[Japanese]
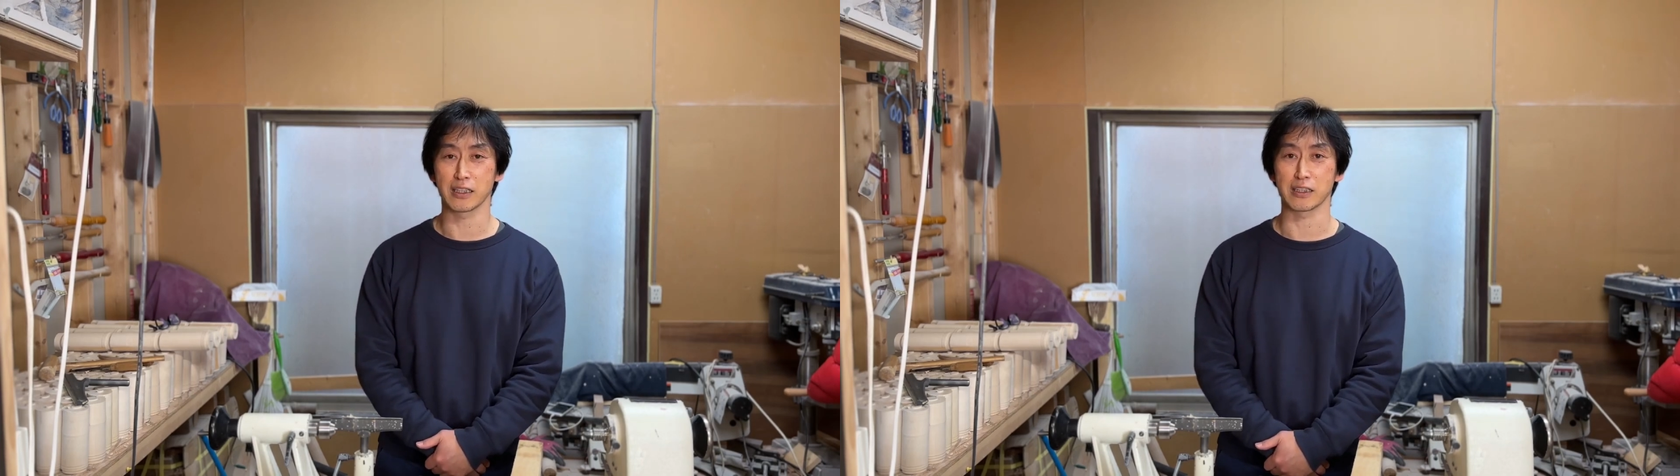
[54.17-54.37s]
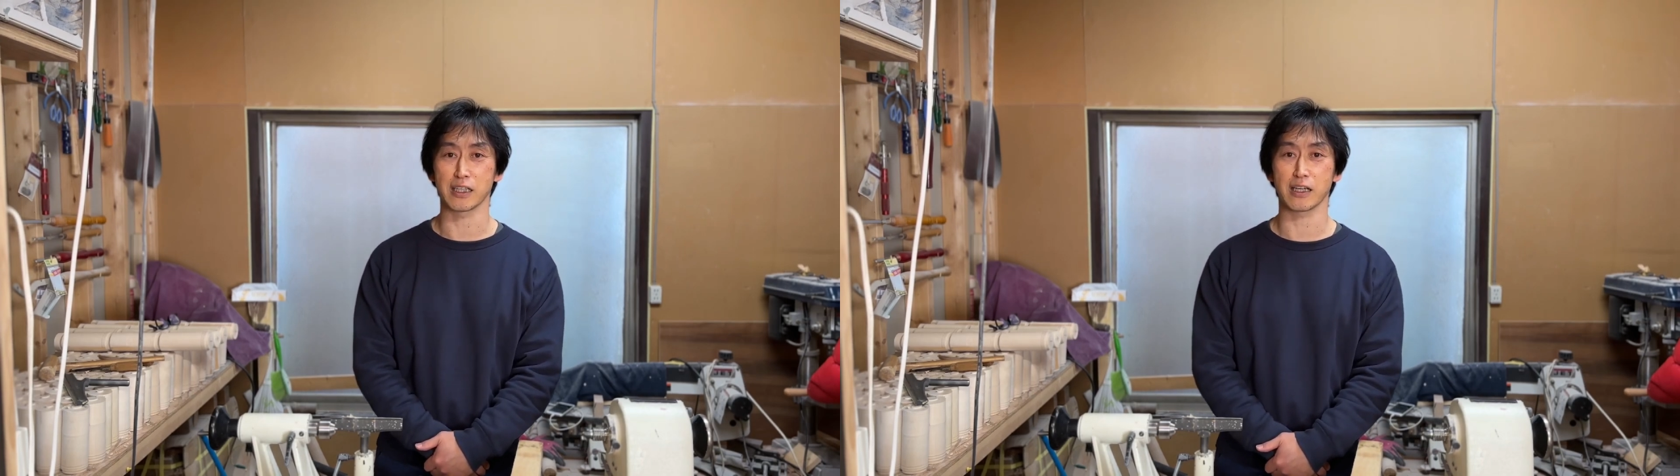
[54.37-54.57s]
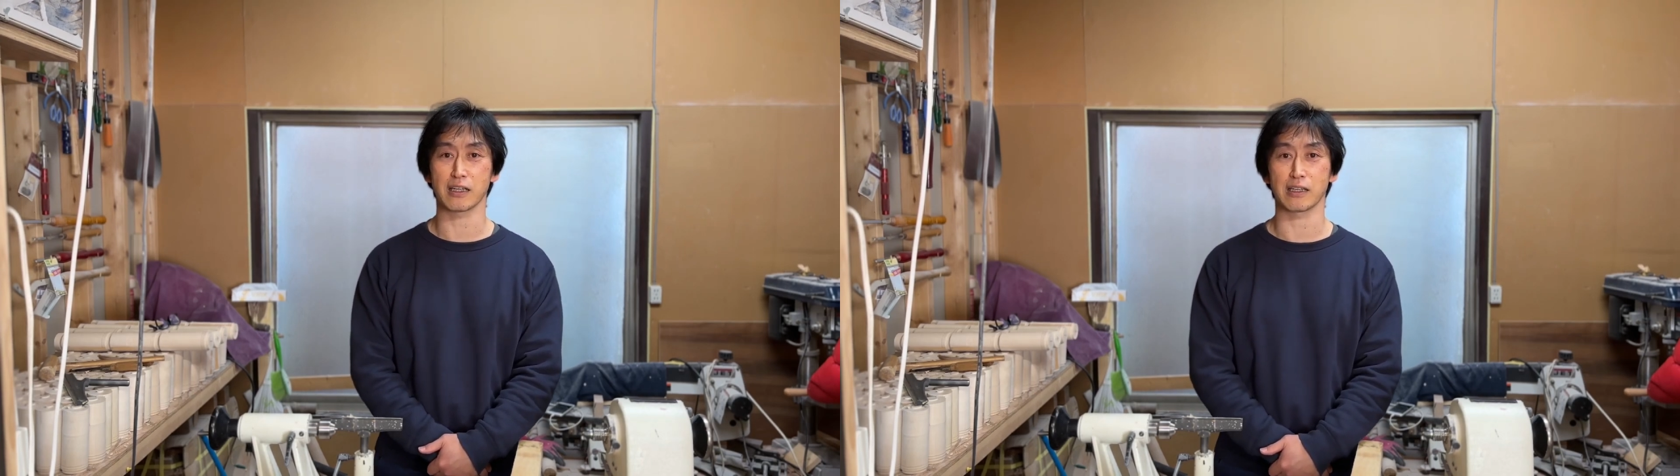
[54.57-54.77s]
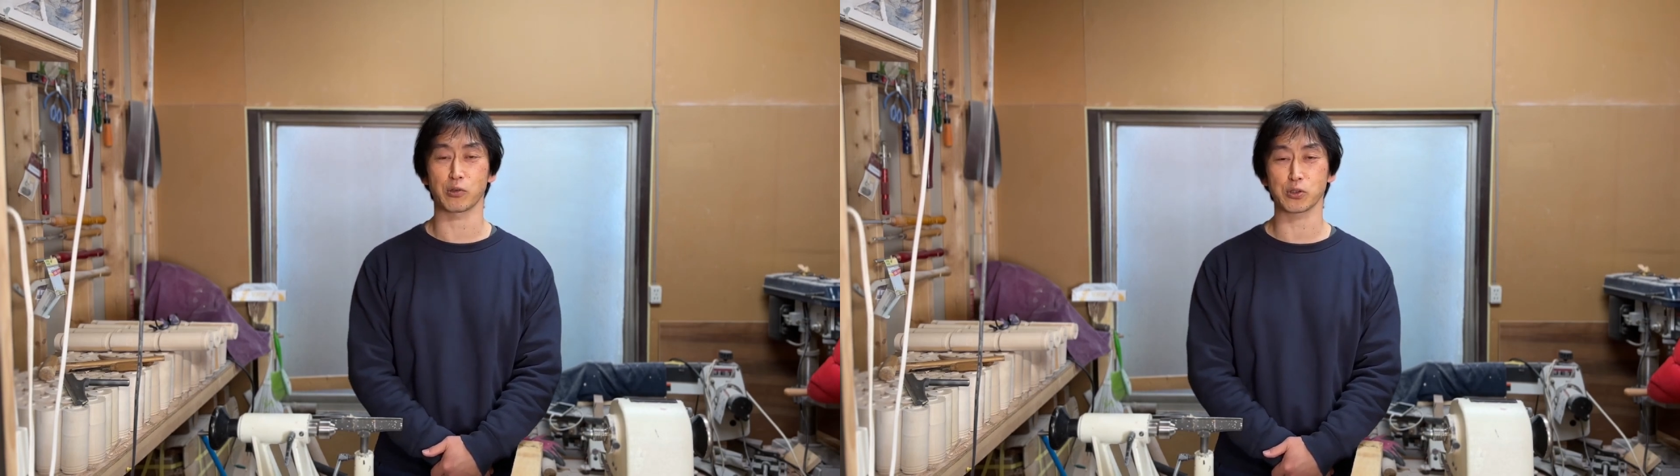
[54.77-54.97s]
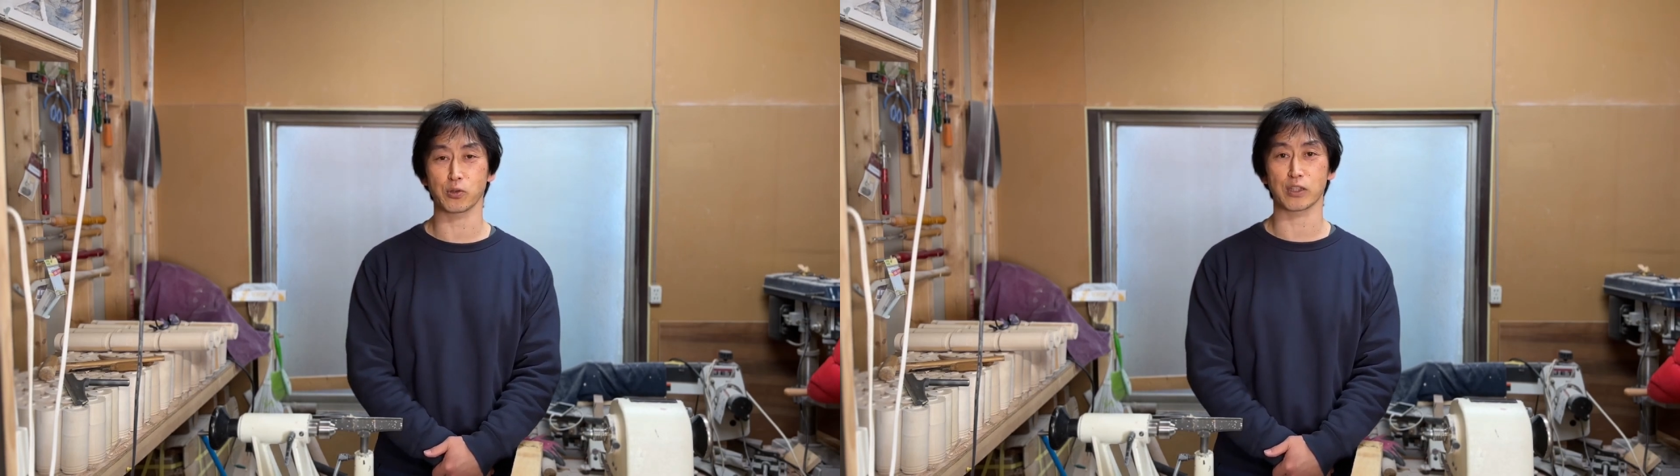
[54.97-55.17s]
いたから
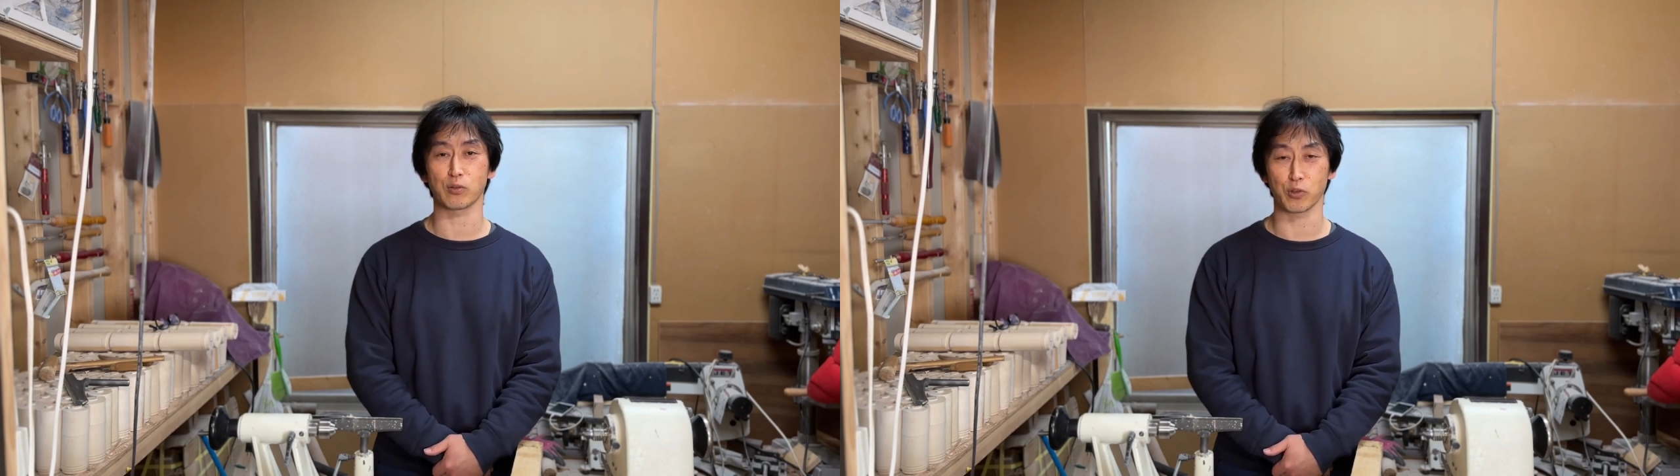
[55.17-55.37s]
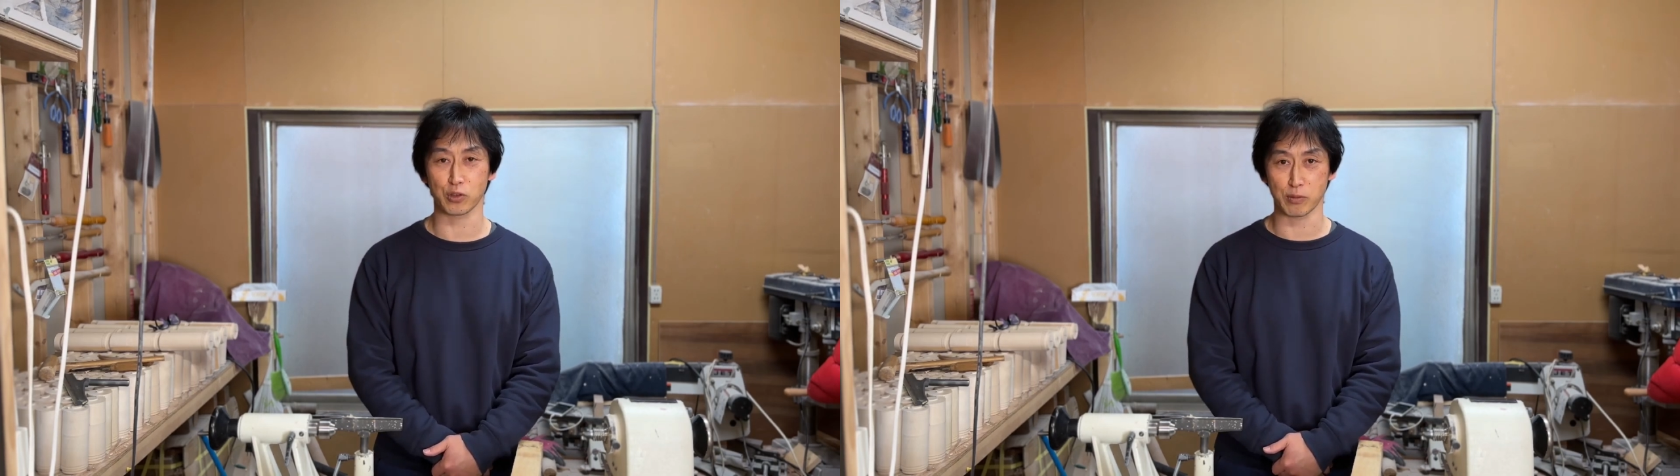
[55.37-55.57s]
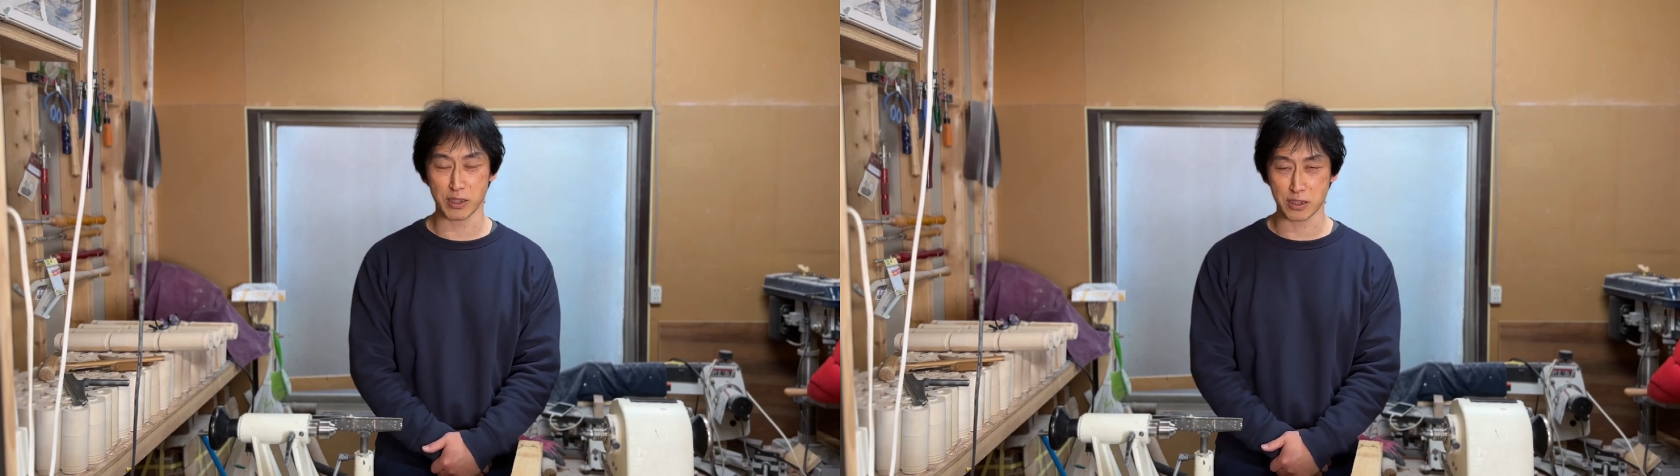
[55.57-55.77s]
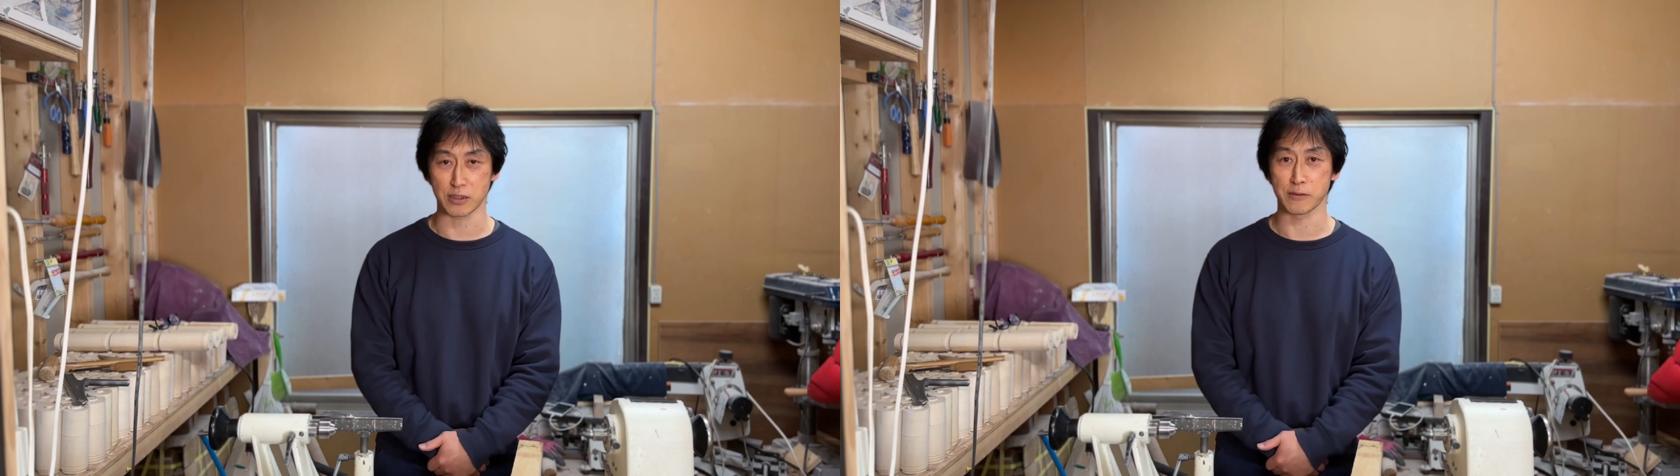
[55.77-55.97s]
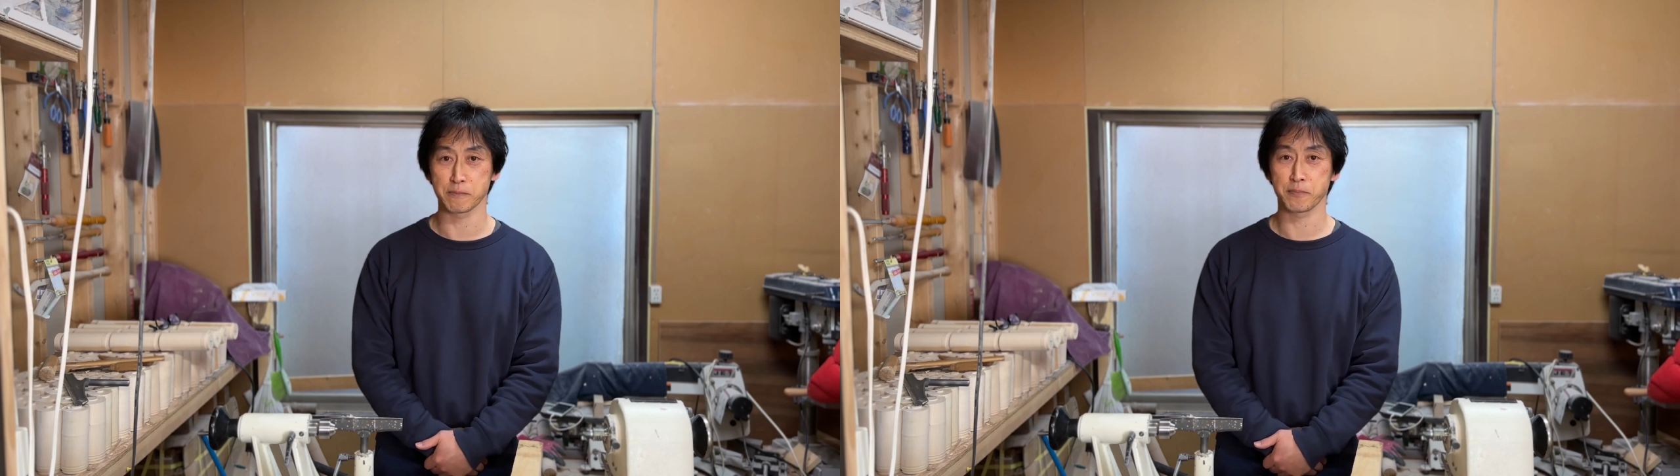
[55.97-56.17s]
こそだと思っています